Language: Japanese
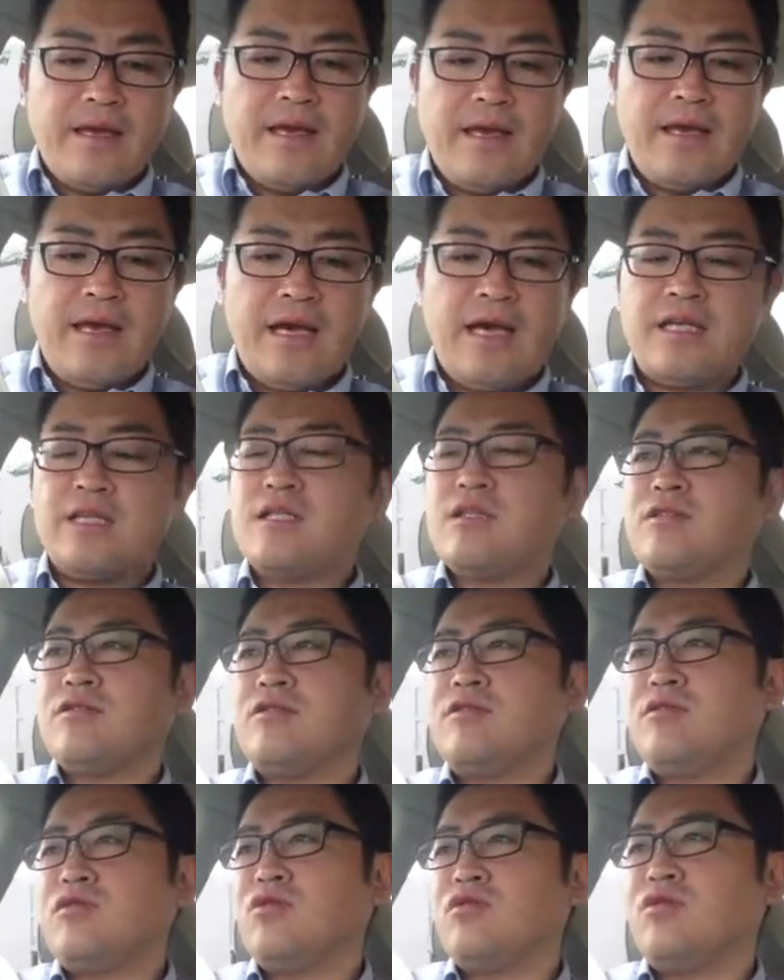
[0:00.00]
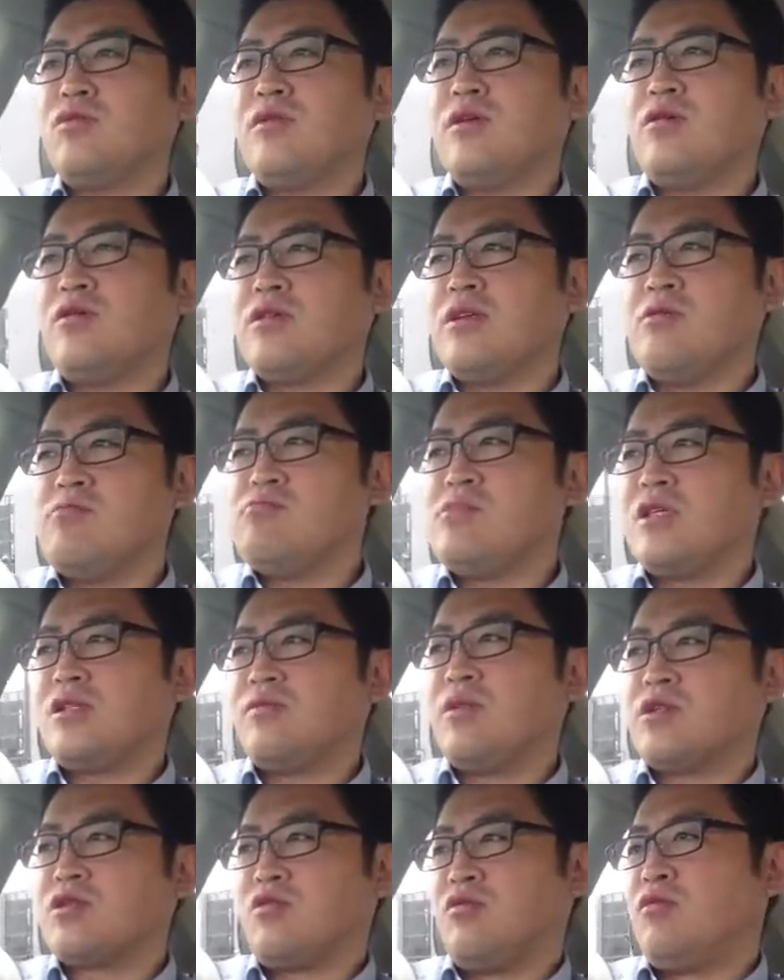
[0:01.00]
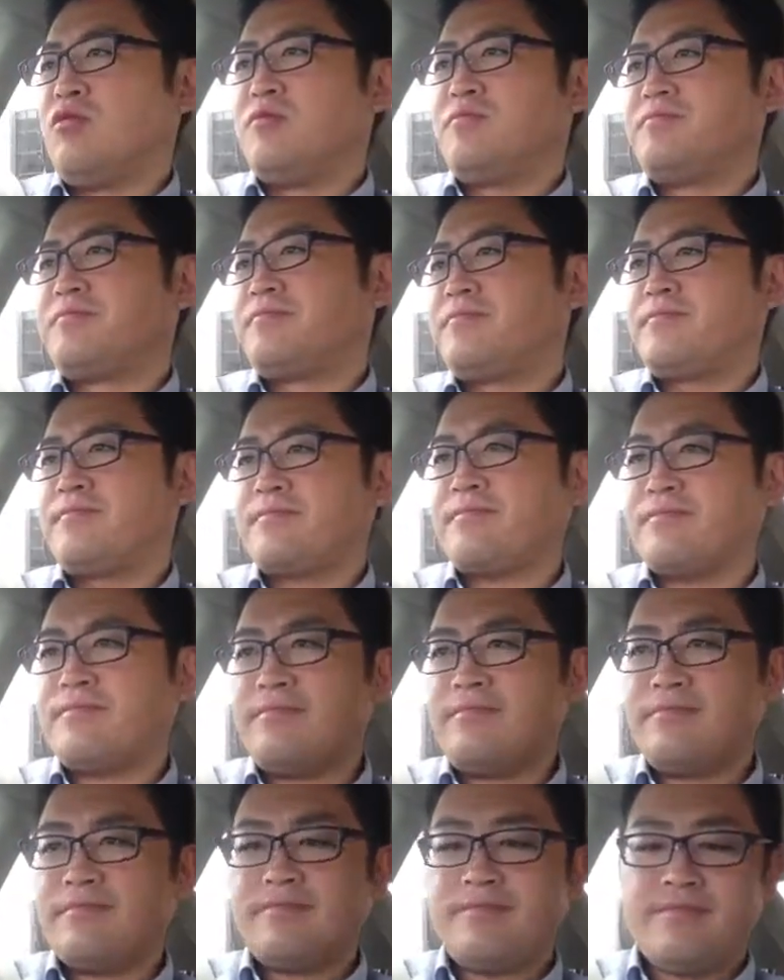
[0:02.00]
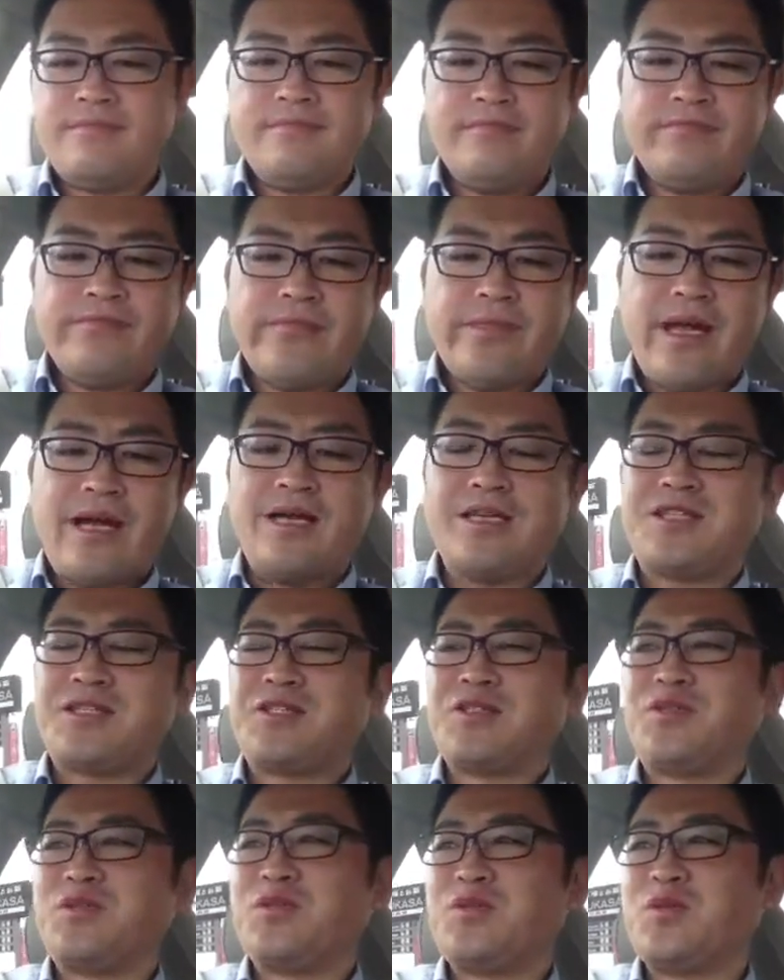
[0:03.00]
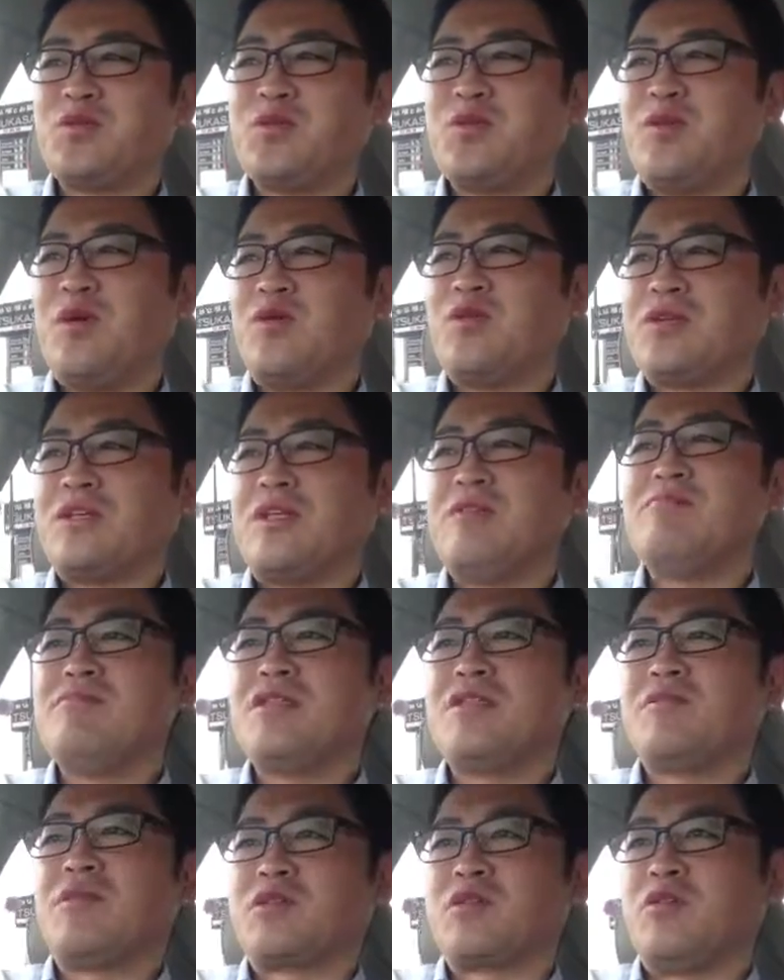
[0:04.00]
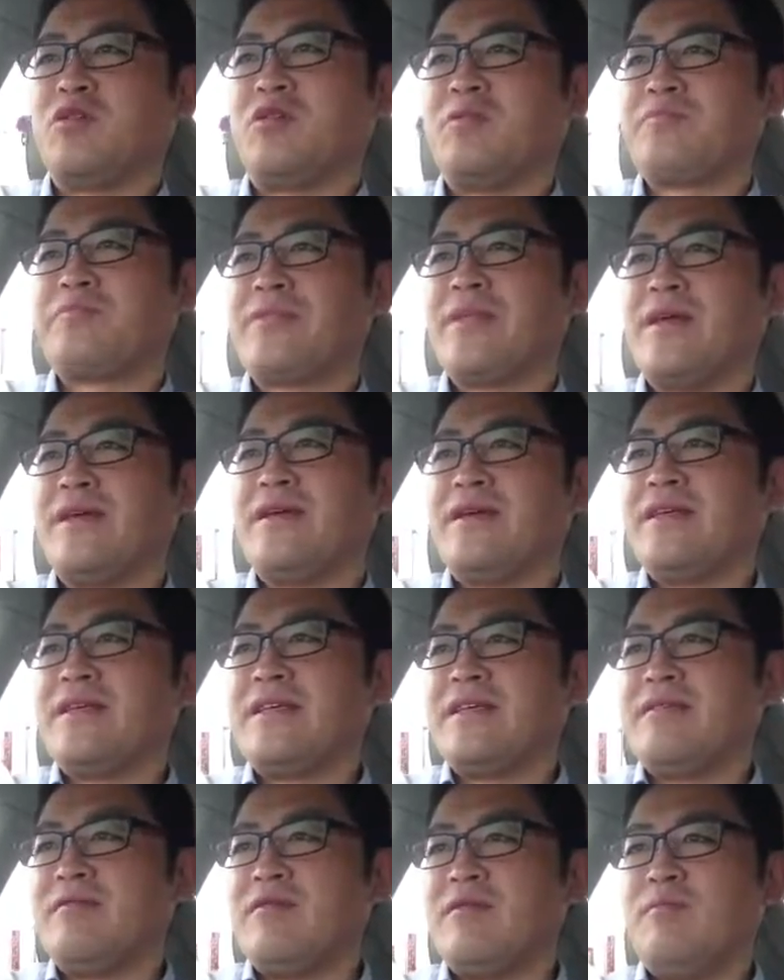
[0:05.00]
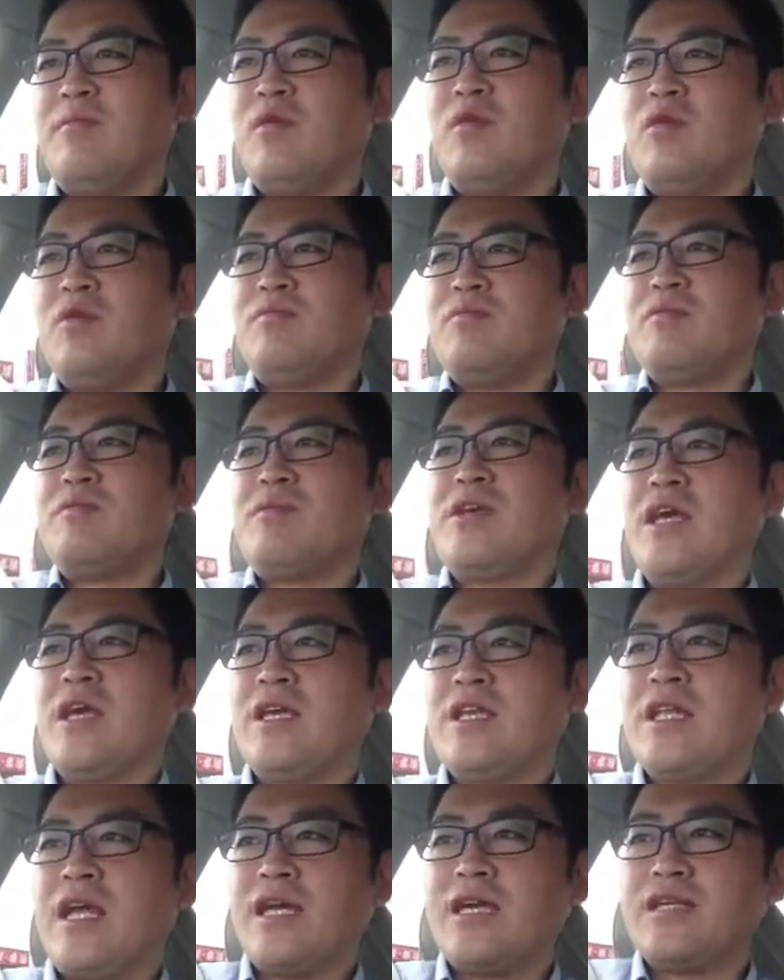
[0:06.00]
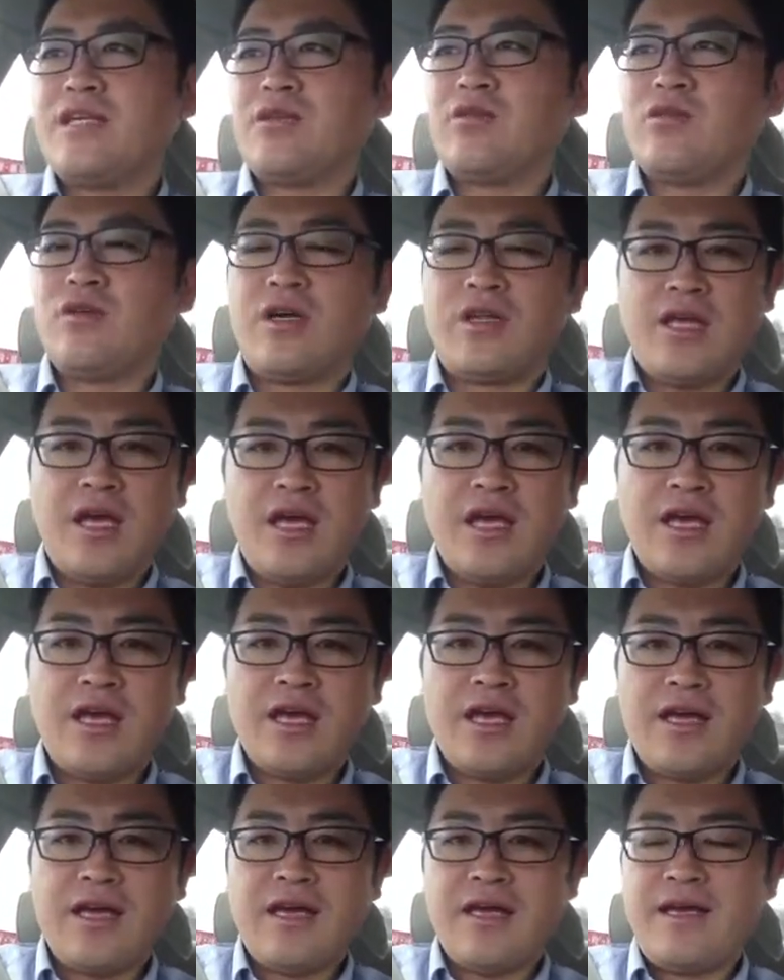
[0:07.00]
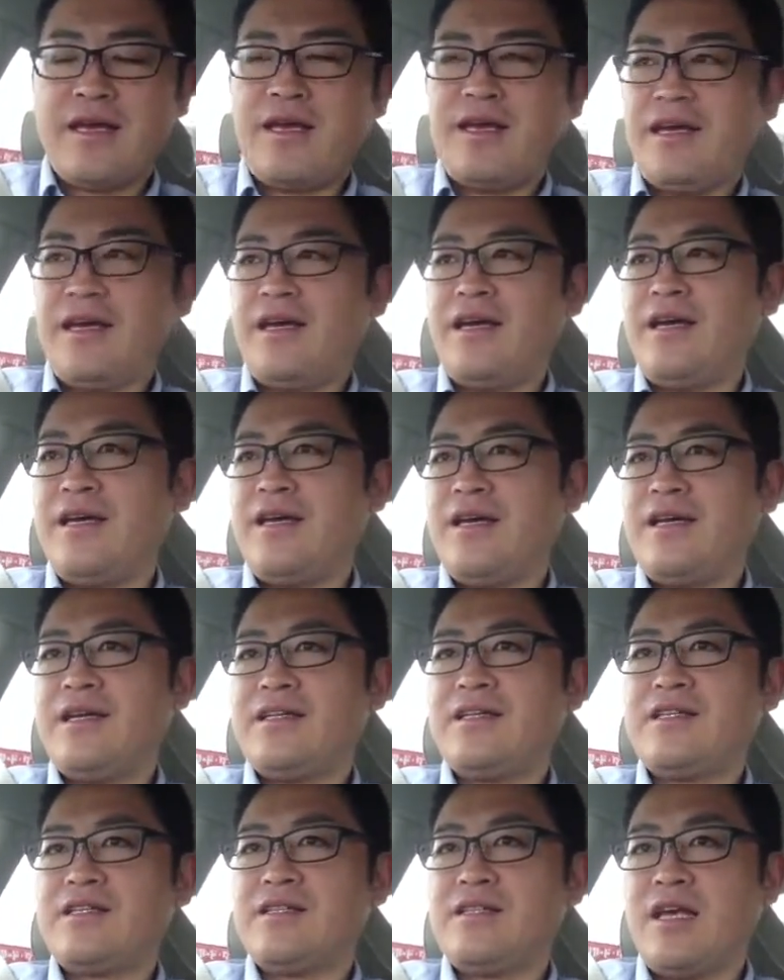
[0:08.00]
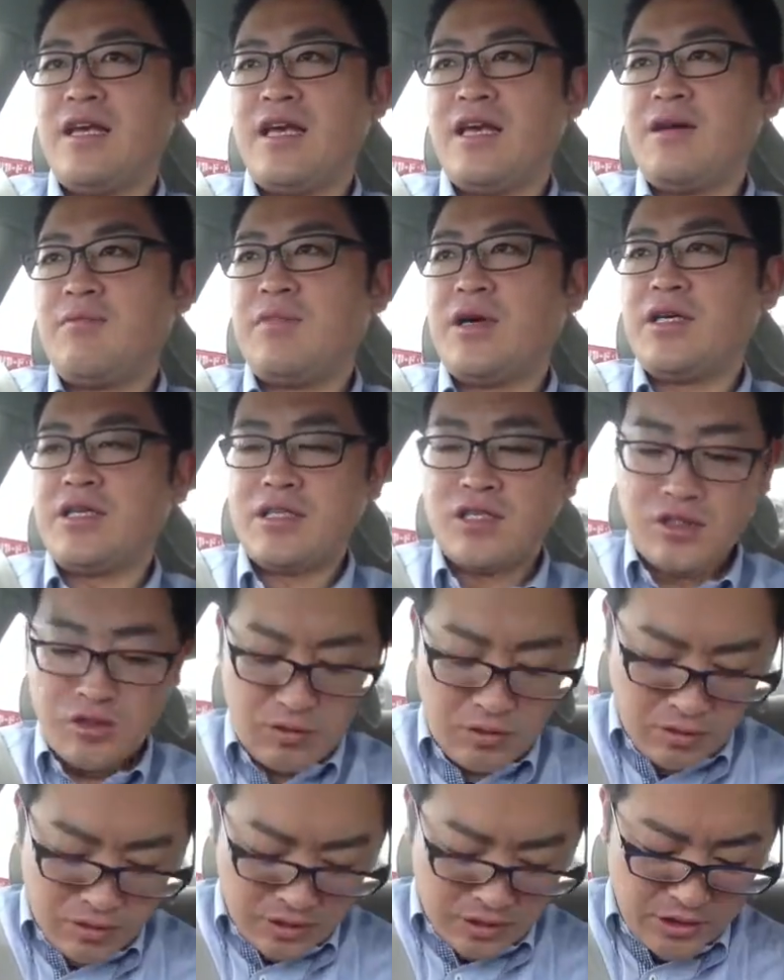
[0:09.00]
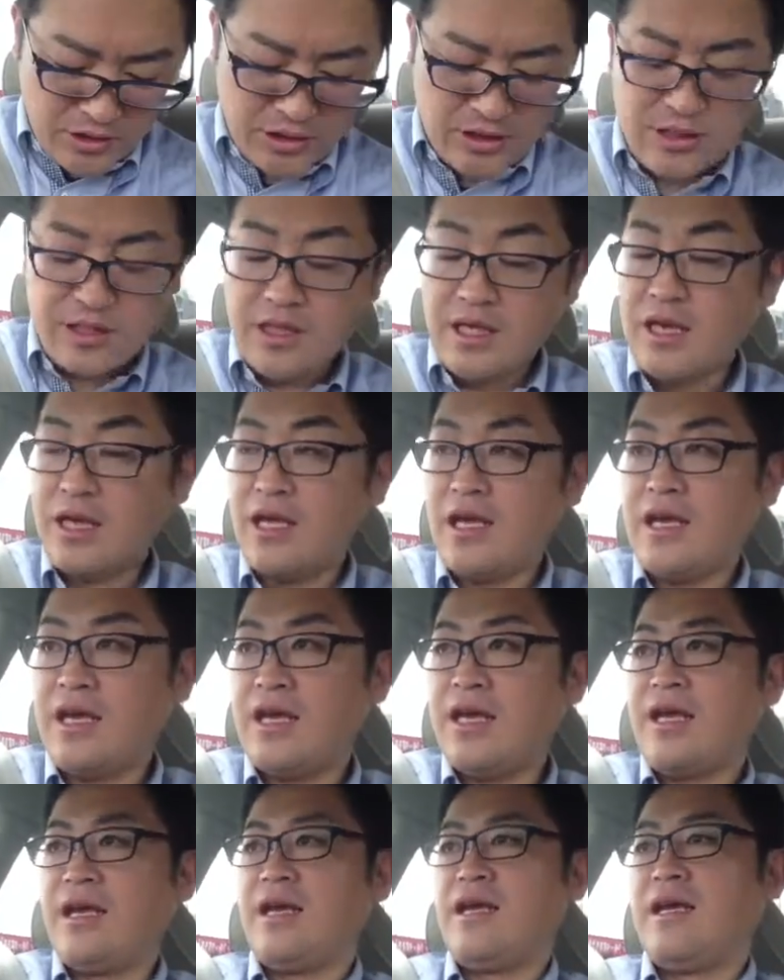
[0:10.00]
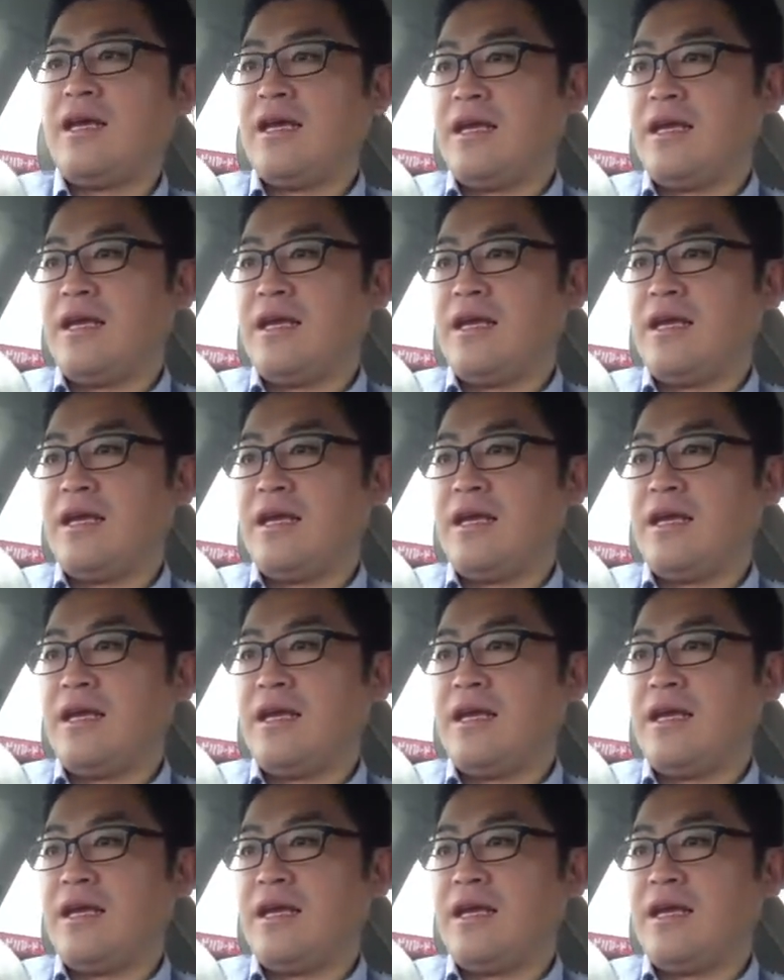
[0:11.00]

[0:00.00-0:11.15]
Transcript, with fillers: えー、発する言葉を吟味しましょう。発する言葉を吟味しましょう。もう耳が痛いというかね、えー、ですね、まあ、非常にですね、